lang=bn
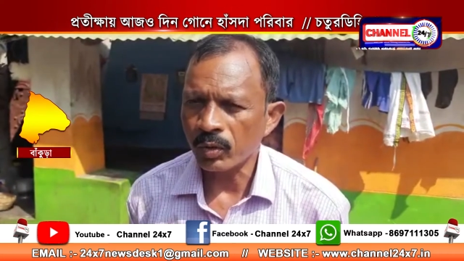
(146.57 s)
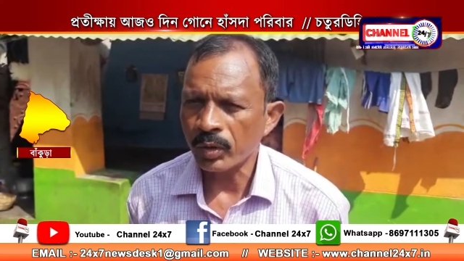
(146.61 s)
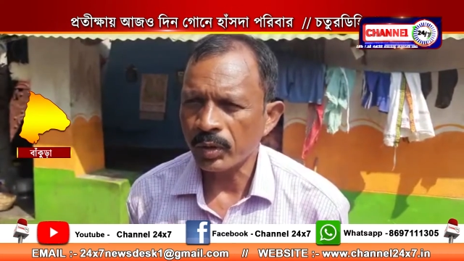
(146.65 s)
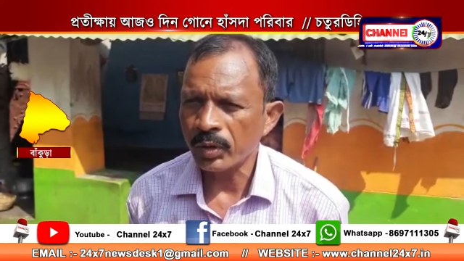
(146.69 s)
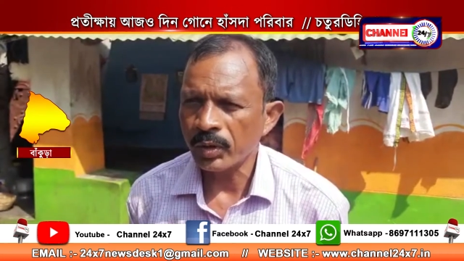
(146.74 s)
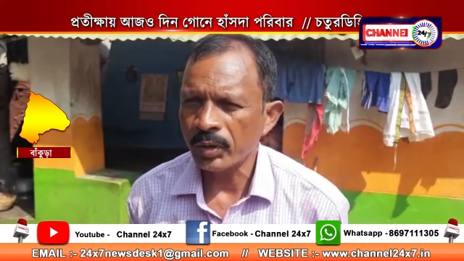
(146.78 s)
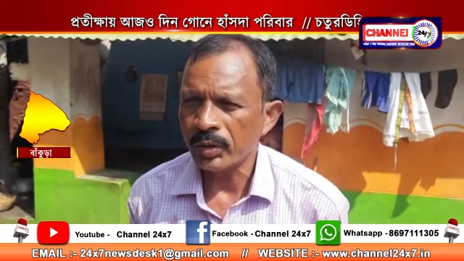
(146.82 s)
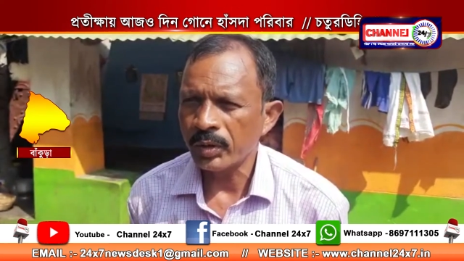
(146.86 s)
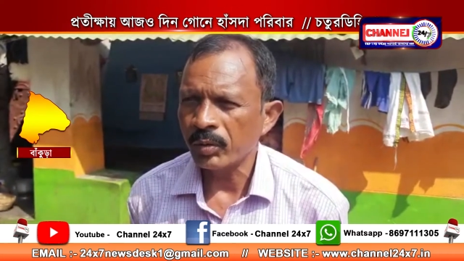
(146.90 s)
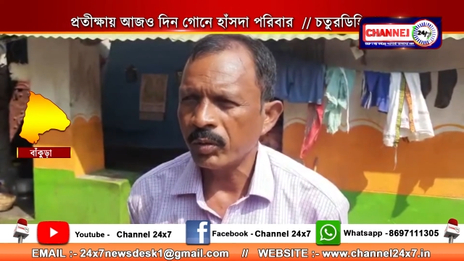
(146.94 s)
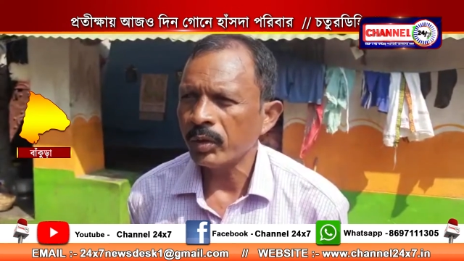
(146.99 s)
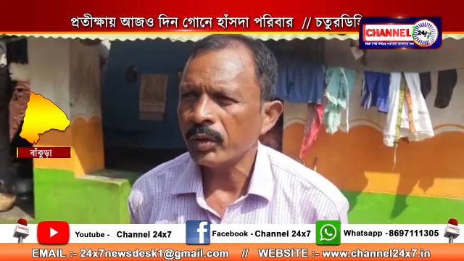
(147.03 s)
করে
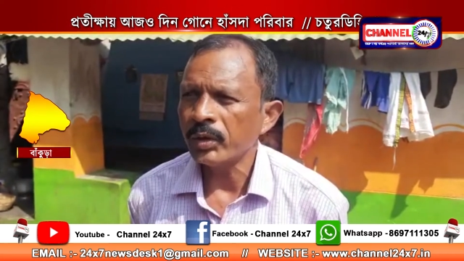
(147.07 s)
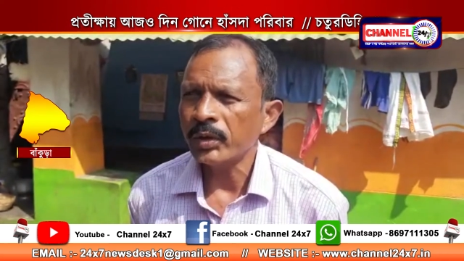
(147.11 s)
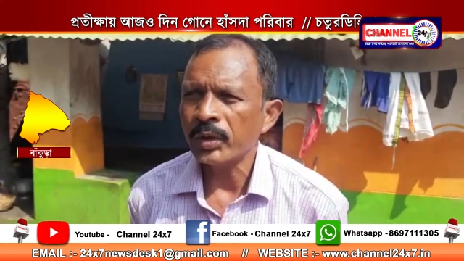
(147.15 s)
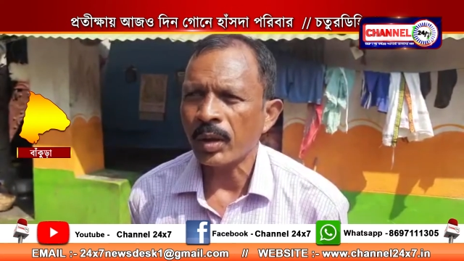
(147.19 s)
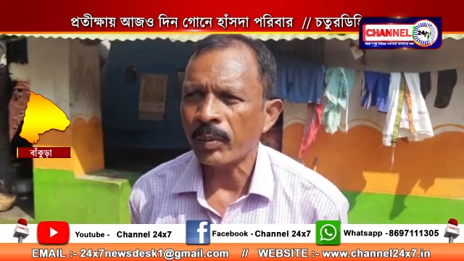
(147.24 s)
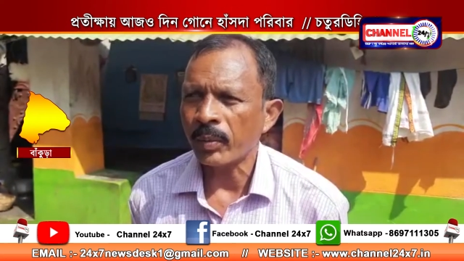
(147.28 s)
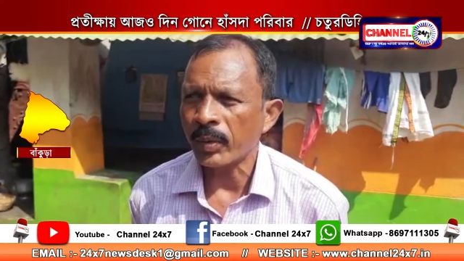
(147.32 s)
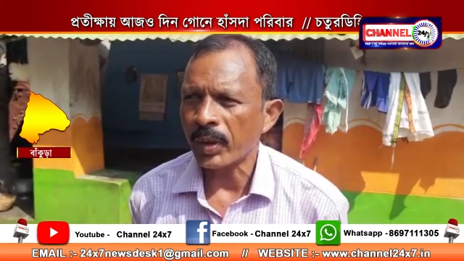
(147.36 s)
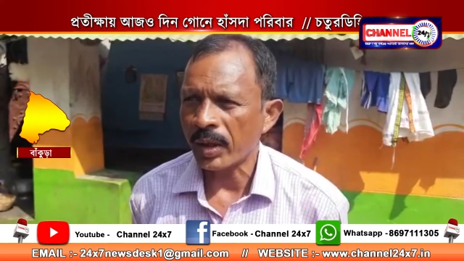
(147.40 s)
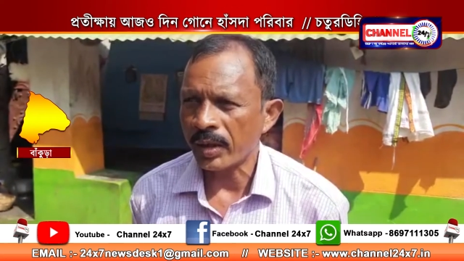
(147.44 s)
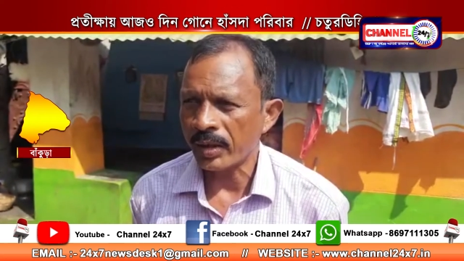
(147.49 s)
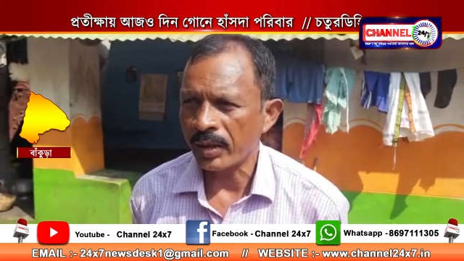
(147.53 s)
দিয়েছে বলে
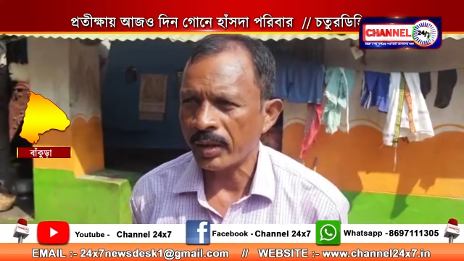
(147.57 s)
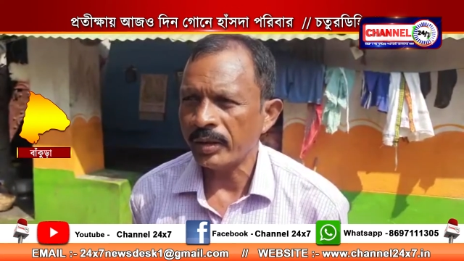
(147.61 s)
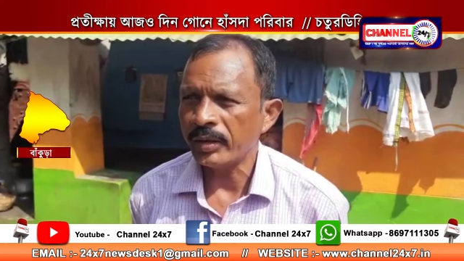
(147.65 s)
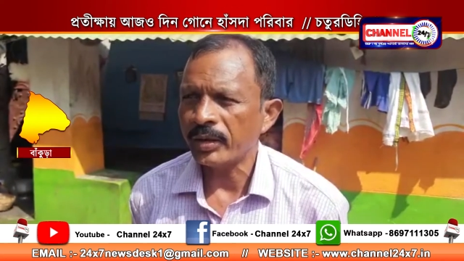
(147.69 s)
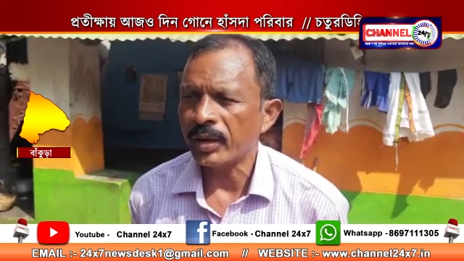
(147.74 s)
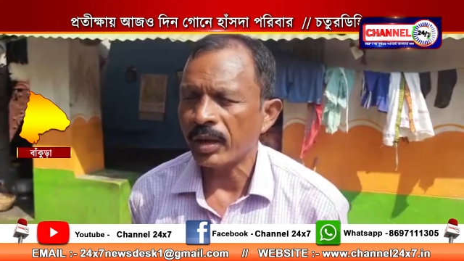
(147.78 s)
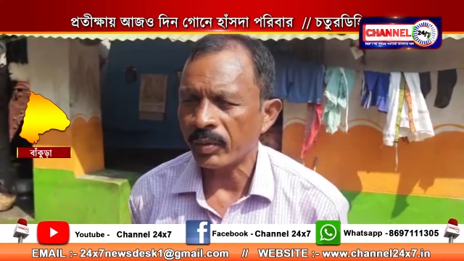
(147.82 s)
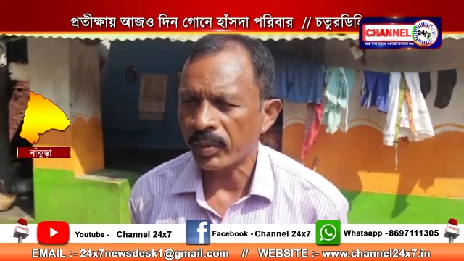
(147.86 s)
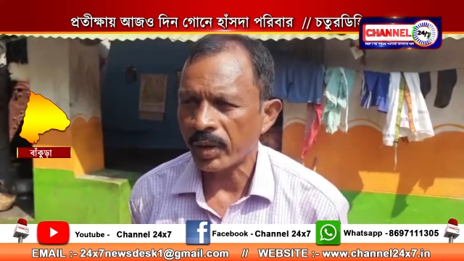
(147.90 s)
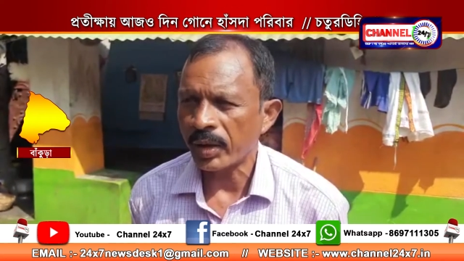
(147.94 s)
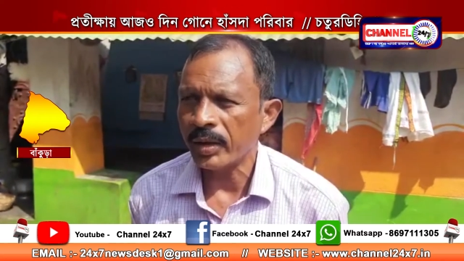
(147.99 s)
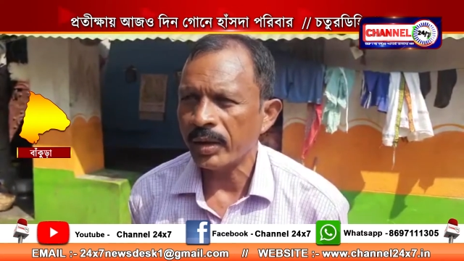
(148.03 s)
সাপ্লাই নেই
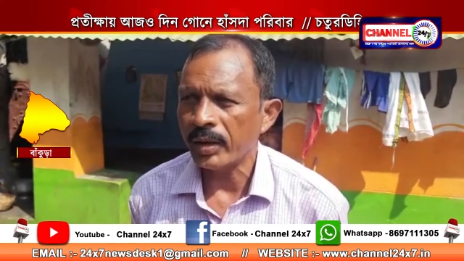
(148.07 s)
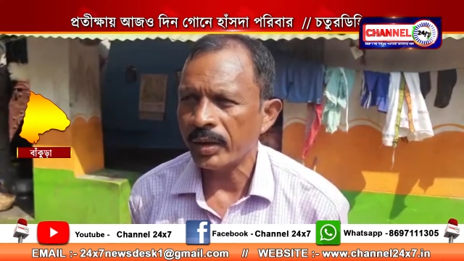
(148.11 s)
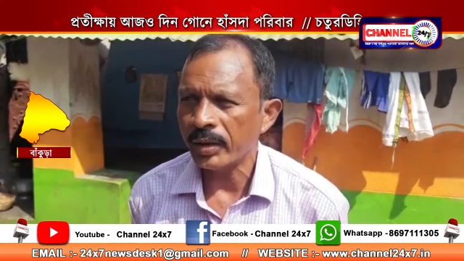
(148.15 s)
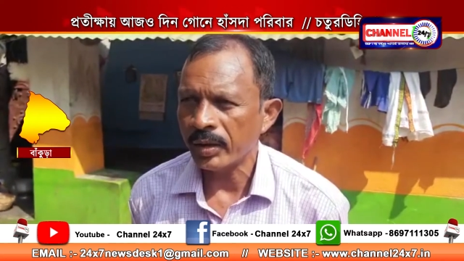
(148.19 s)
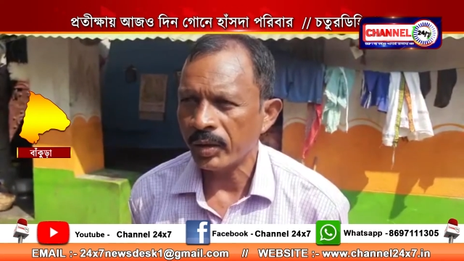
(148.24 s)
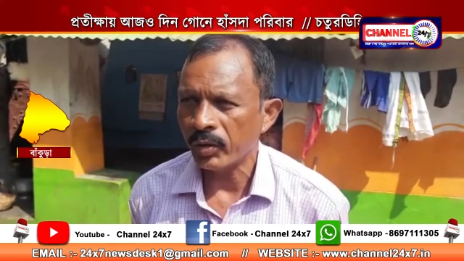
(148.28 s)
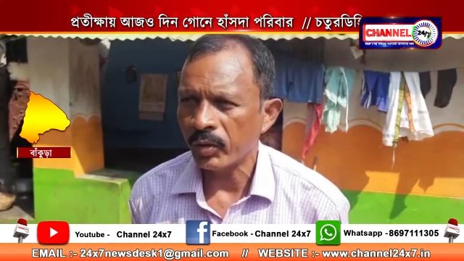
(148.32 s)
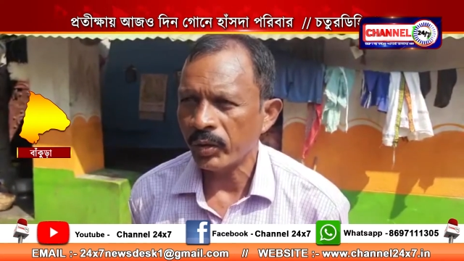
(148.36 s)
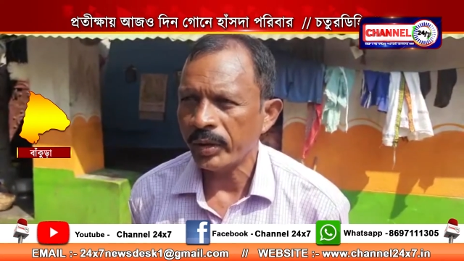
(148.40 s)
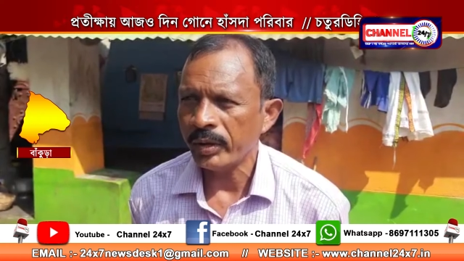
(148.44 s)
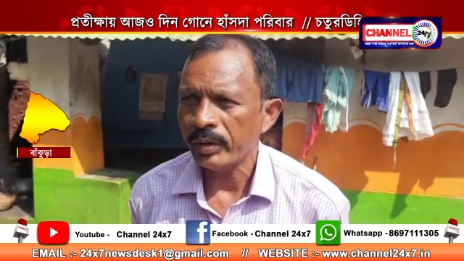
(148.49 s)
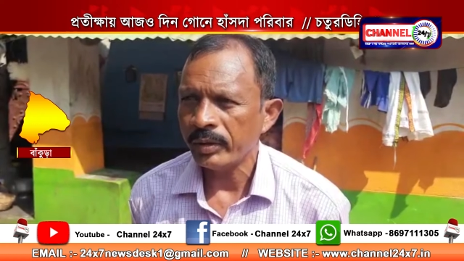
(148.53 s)
সাপ্লাই নেই
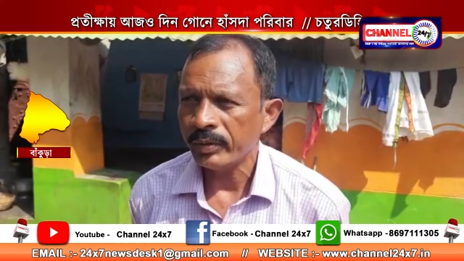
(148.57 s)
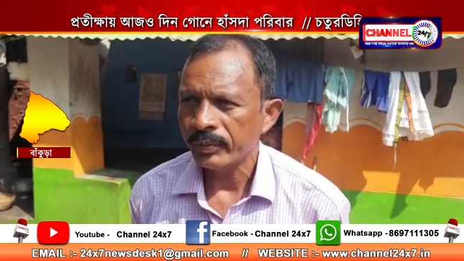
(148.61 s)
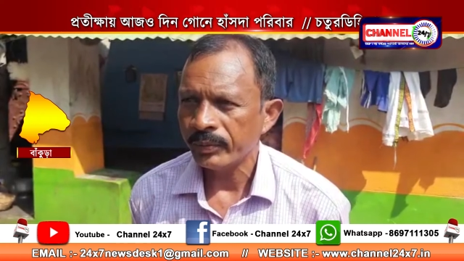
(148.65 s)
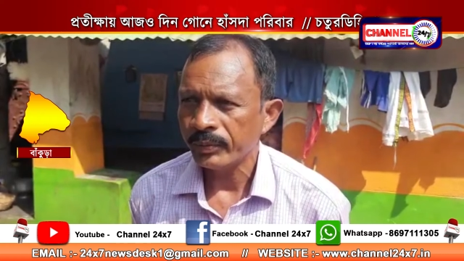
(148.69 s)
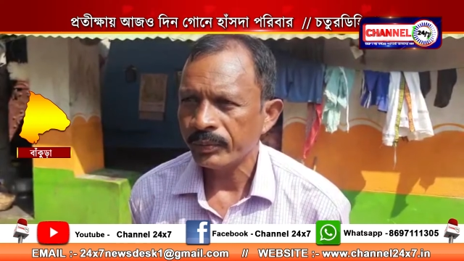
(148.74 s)
করেই